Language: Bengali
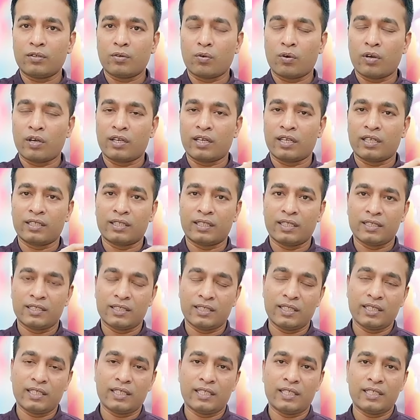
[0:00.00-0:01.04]
কন্ট্যাক্ট
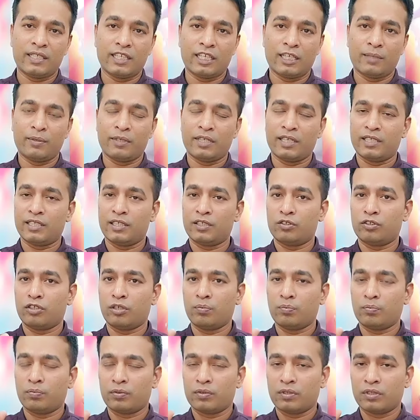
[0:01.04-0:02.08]
দিয়েছে এই ড্রাইভিং লাইসেন্স
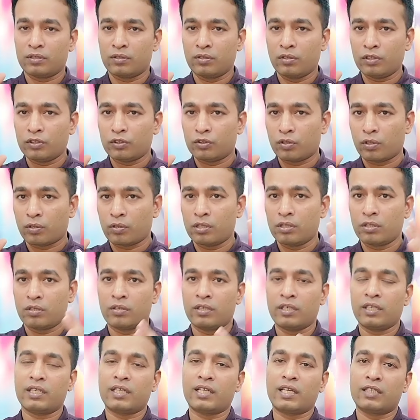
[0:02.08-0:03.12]
সম্পর্কিত সকল
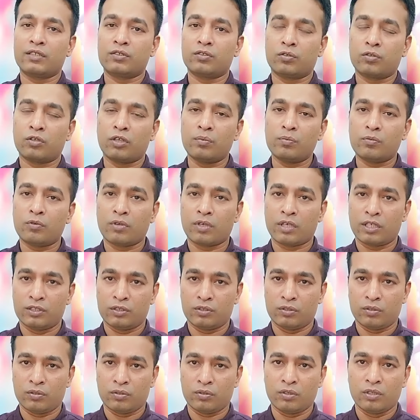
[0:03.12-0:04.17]
ধরনের কার্যক্রম করার
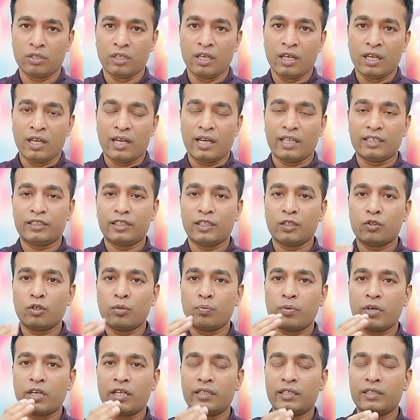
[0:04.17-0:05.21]
জন্য আর সেই
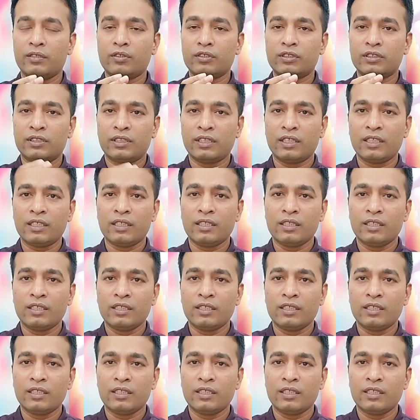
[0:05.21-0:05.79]
কোম্পানিটি হচ্ছে